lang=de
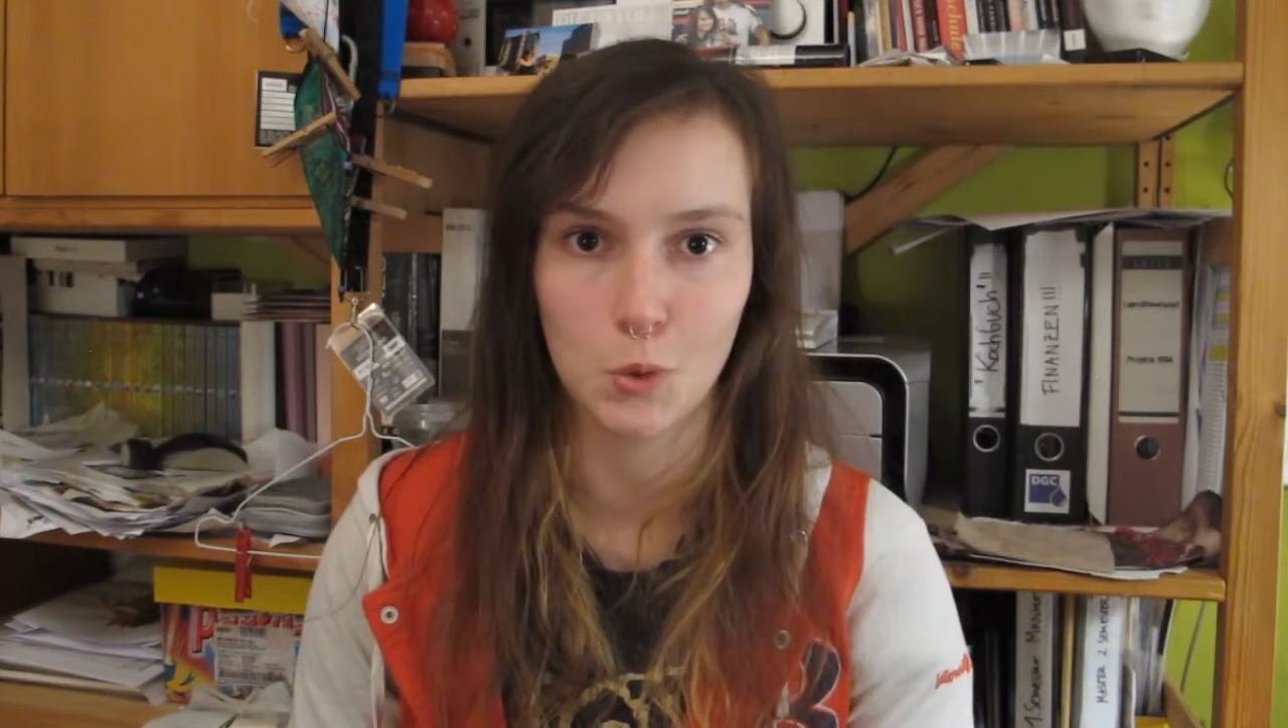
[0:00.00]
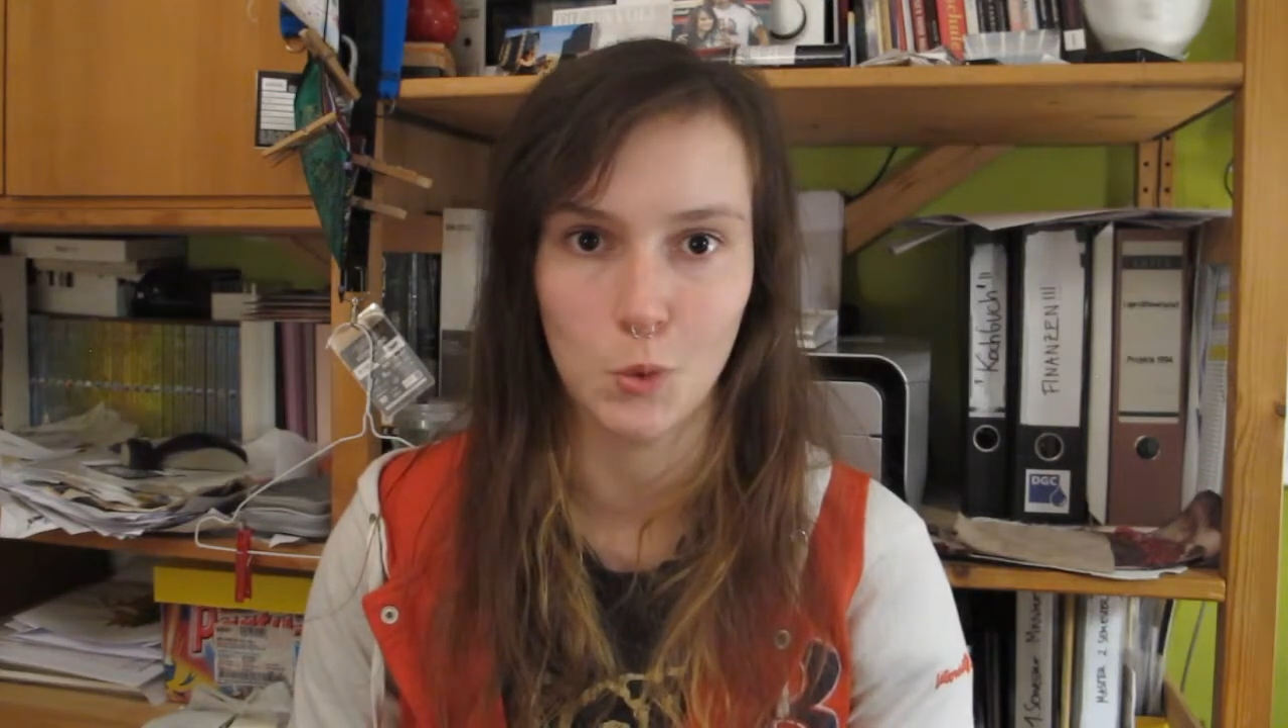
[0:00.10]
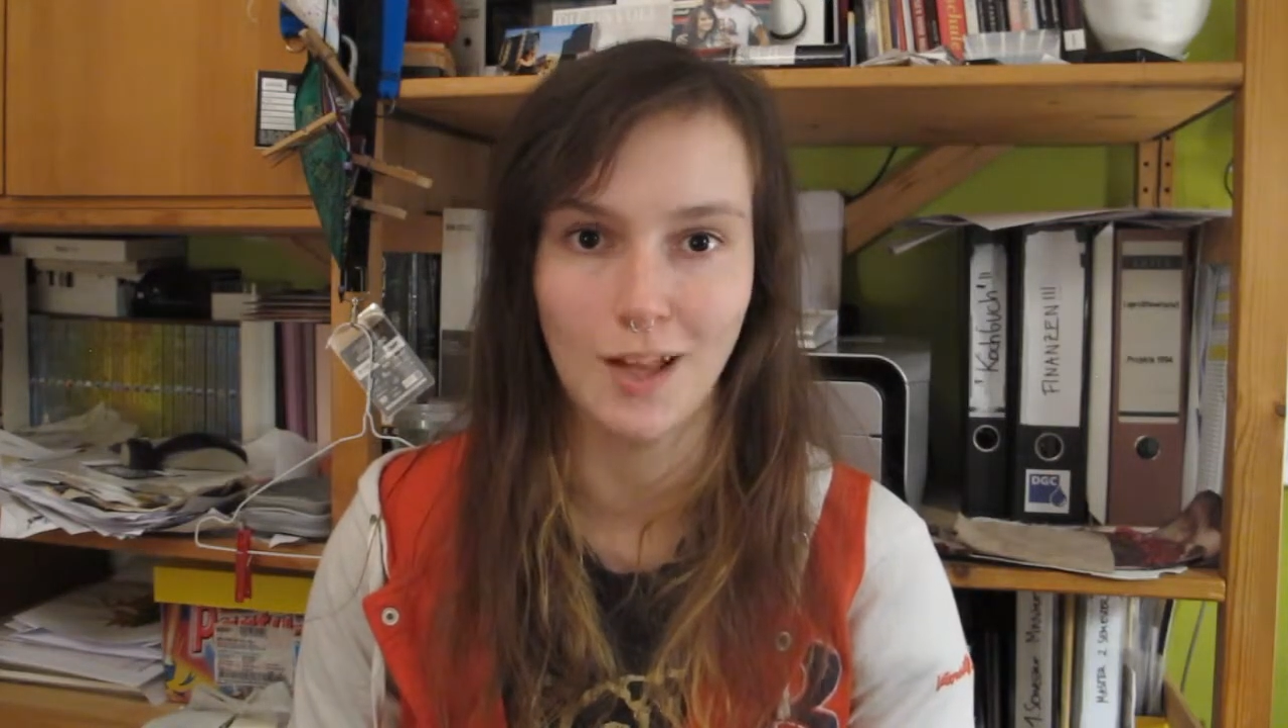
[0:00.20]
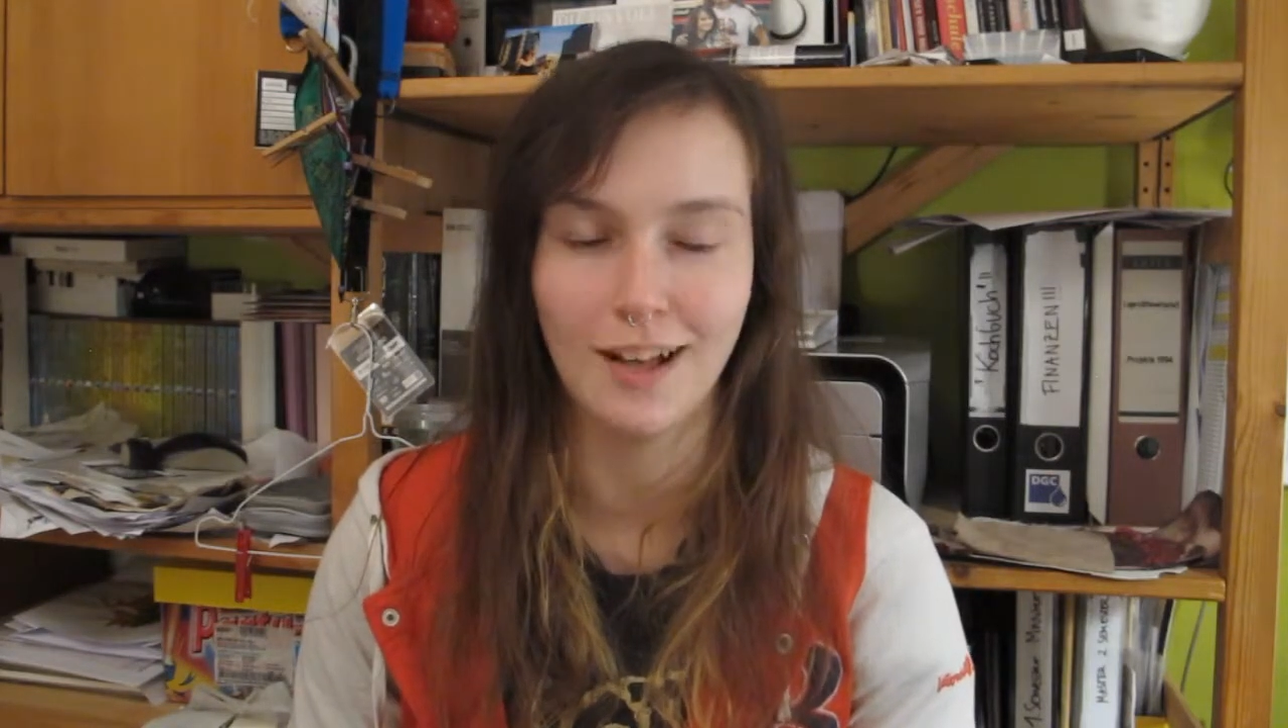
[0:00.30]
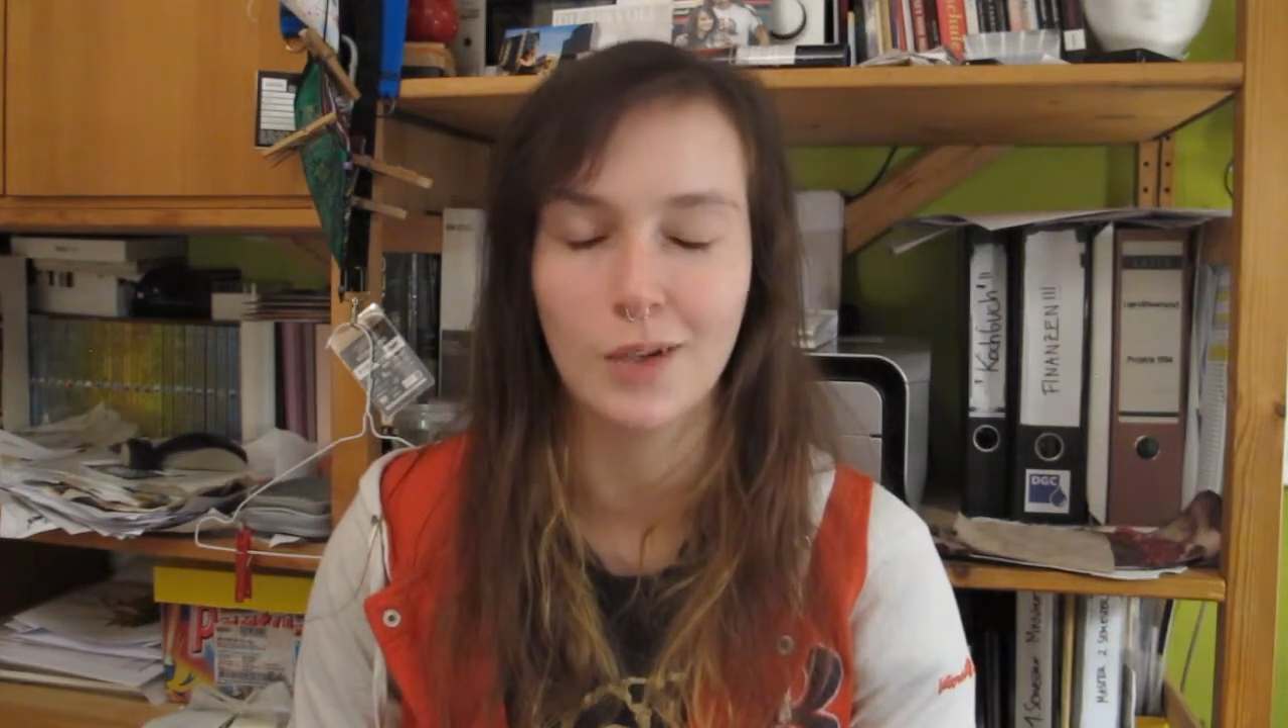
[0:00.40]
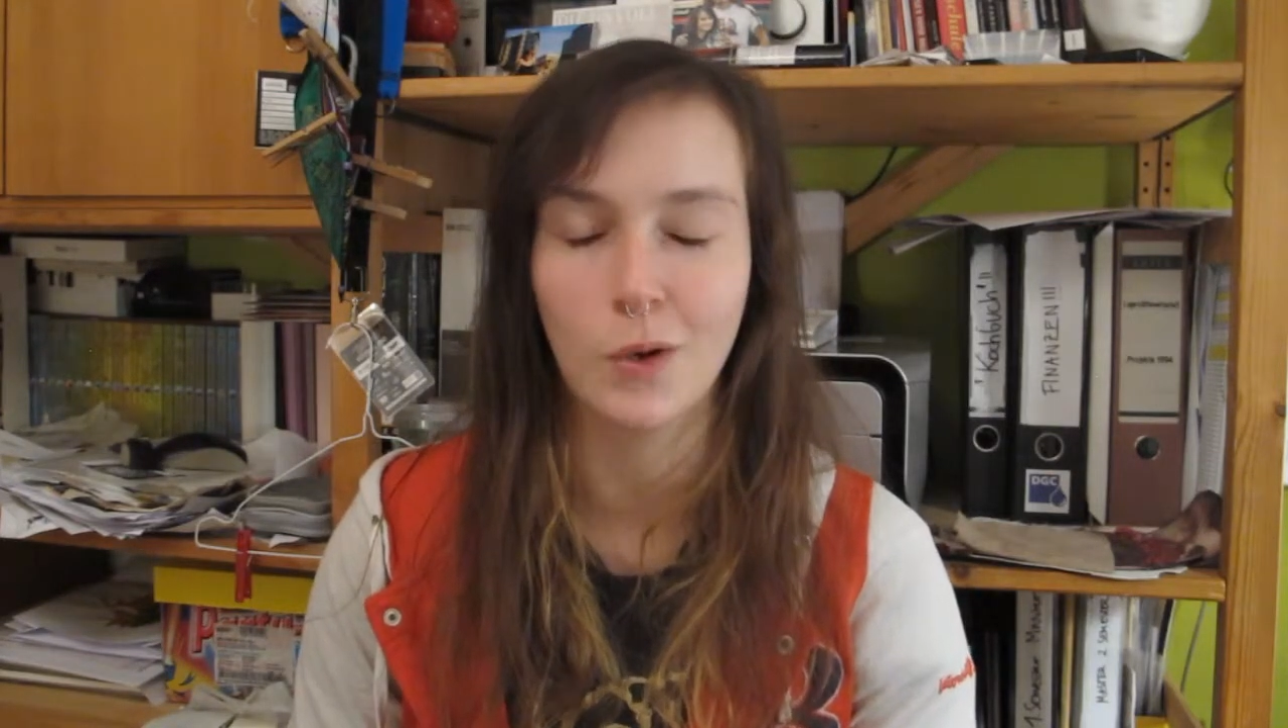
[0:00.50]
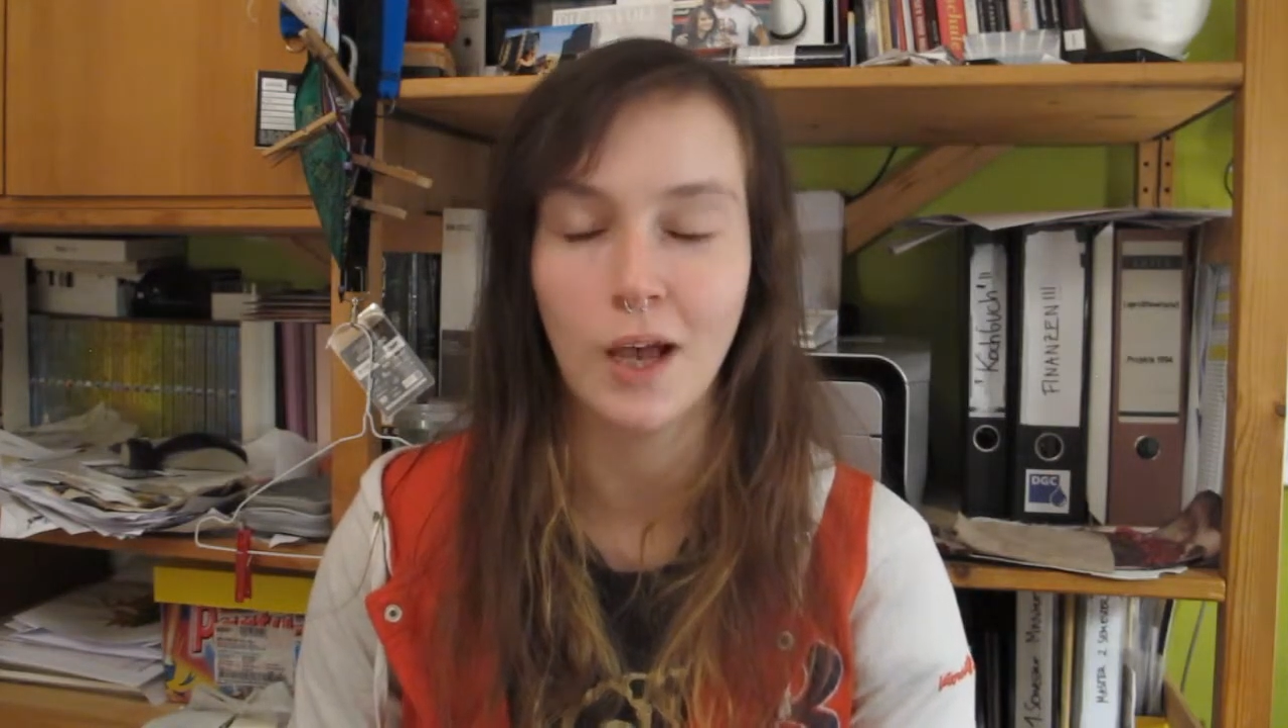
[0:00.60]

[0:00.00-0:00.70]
null Ahnung.